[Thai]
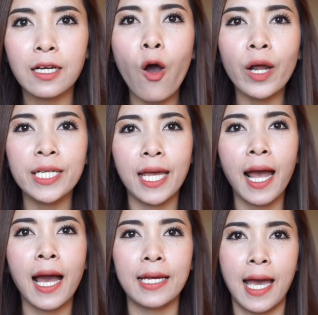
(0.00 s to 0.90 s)
ก็เนี่
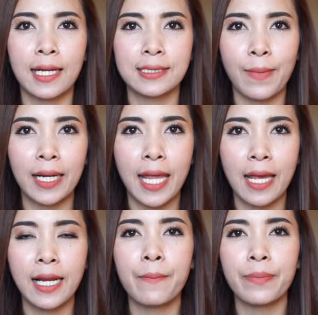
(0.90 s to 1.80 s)
ยค่ะอยากจะมา
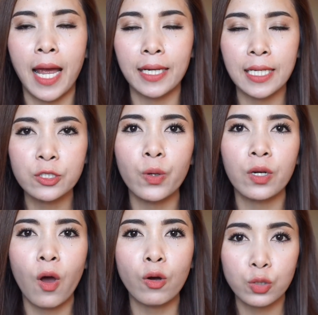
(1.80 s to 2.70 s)
แนะนำนะ ในส่ว
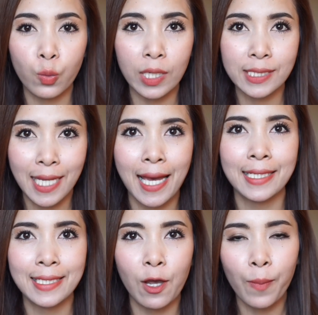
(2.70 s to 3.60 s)
นของตัวชา
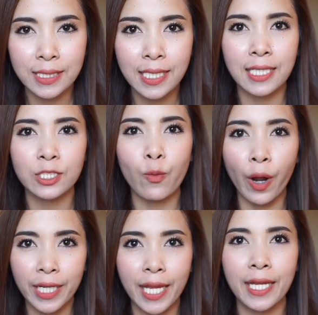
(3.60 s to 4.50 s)
เขียวมัชะสว
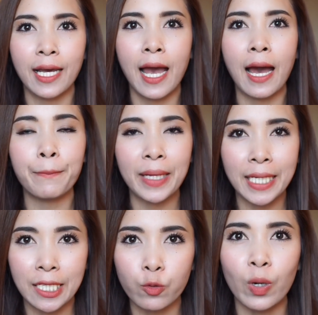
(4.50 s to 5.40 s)
อนเน่นะคะ เป็
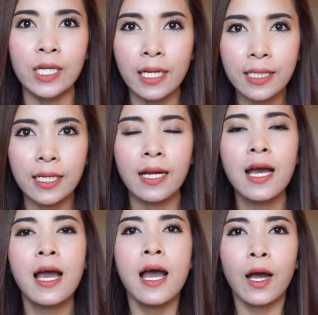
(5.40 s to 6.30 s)
นอีกตัวเลือกหนึ่ง
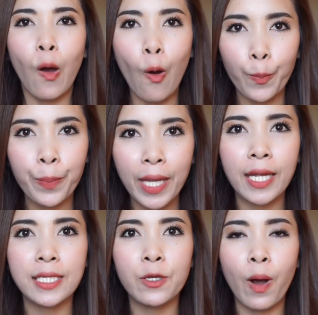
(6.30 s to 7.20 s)
ของเป้
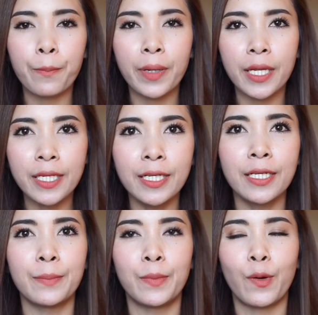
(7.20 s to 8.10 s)
ที่ว่าเป้
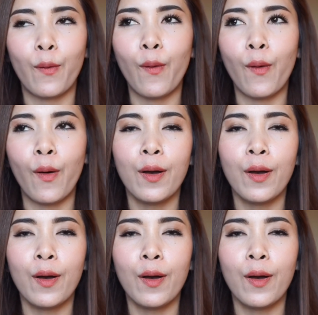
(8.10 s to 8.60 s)
ดื่ม แล้วก็